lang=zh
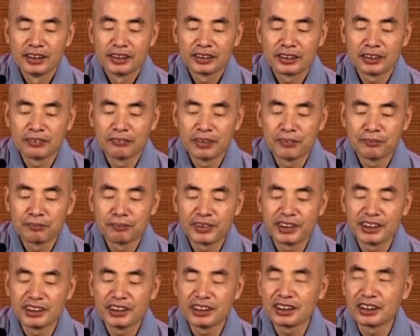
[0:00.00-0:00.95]
什么
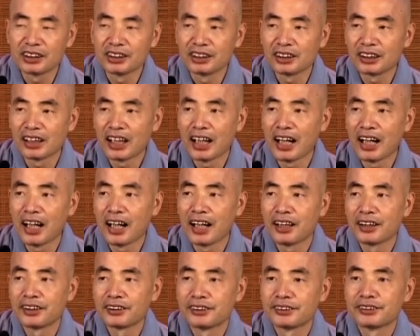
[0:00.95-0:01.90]
皮革
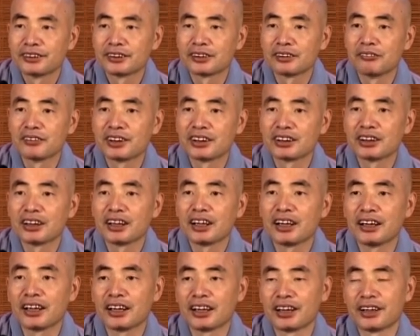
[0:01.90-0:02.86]
啊、什么之
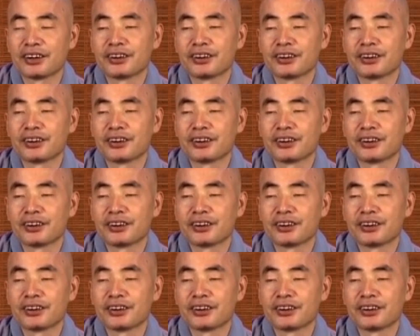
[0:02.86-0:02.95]
类的，